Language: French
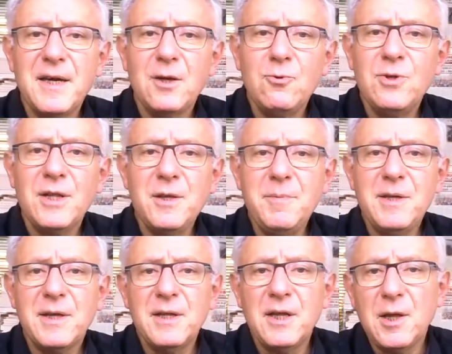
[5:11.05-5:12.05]
à
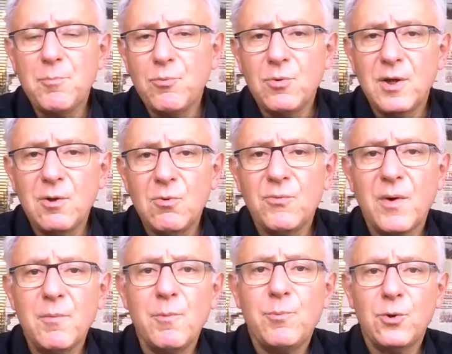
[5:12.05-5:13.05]
l'unanimité des députés du
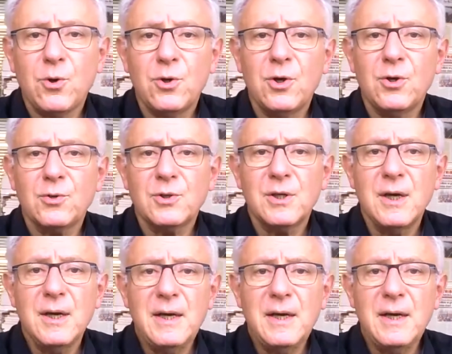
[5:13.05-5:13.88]
fameux plan de relance,